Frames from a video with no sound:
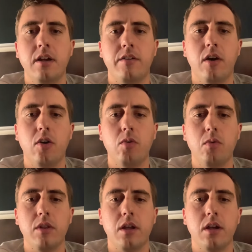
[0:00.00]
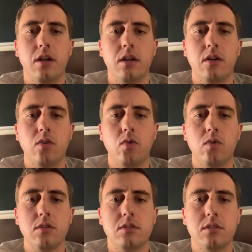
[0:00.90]
然后我的
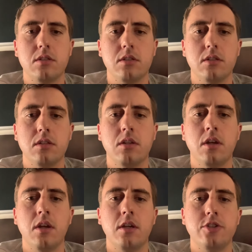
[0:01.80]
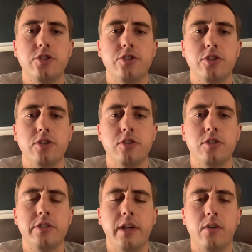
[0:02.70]
公司是
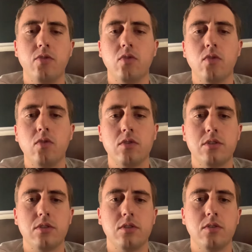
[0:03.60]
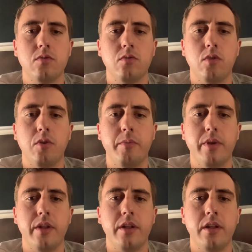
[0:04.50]
教育公司，我
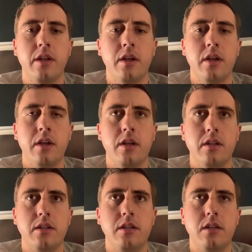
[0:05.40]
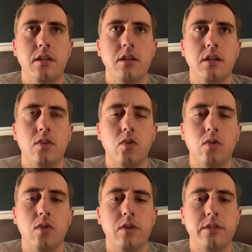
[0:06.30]
们提
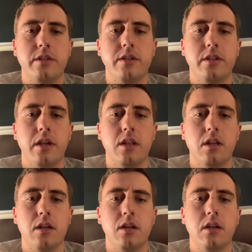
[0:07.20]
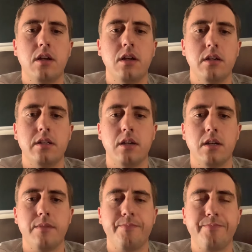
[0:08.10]
供这些的课
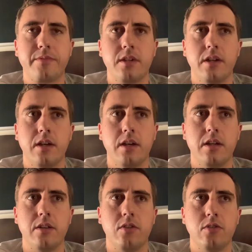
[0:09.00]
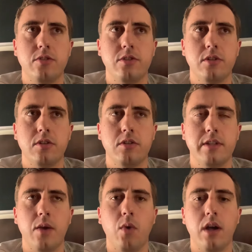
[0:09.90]
程，啊，都是
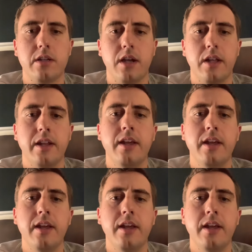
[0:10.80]
在网站，